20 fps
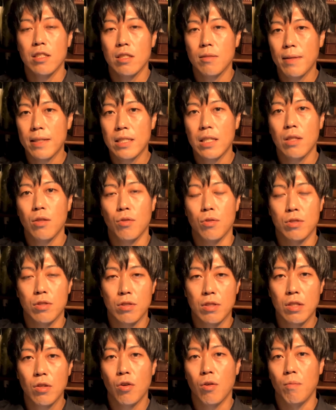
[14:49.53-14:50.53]
馬セット
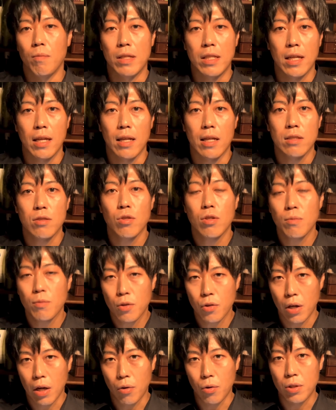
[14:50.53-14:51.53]
12本みたいなそういうもの
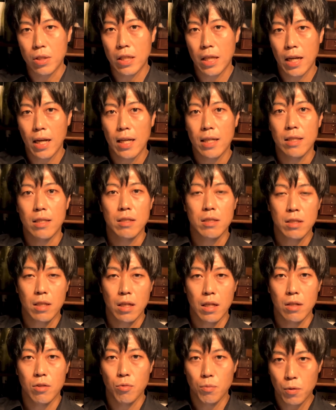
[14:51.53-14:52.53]
は置いてないんですけ
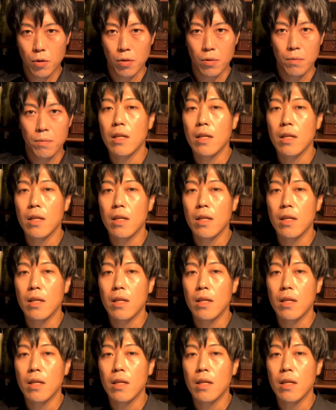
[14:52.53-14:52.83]
れども、